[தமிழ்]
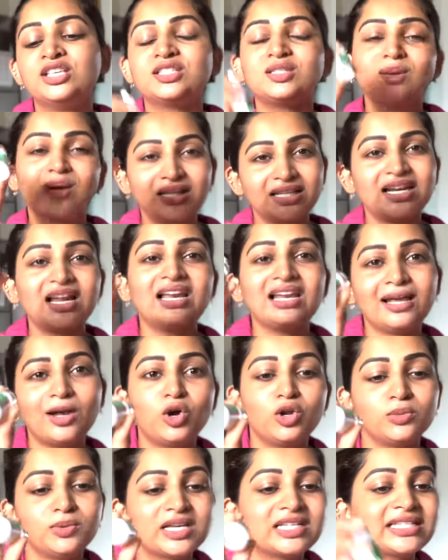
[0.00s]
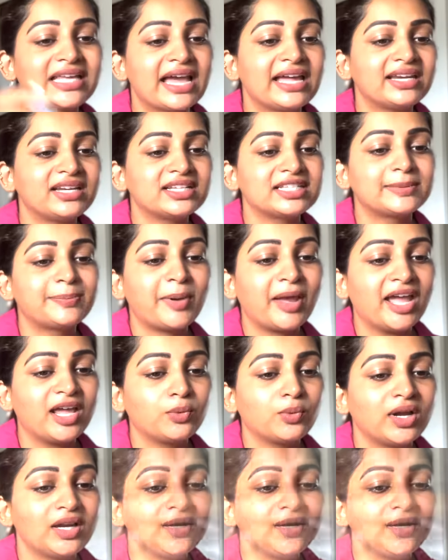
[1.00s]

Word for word: ஸோ அதனால் ஐ ஆல்வேஸ் கேரி அ ஸ்பேர் ஒன்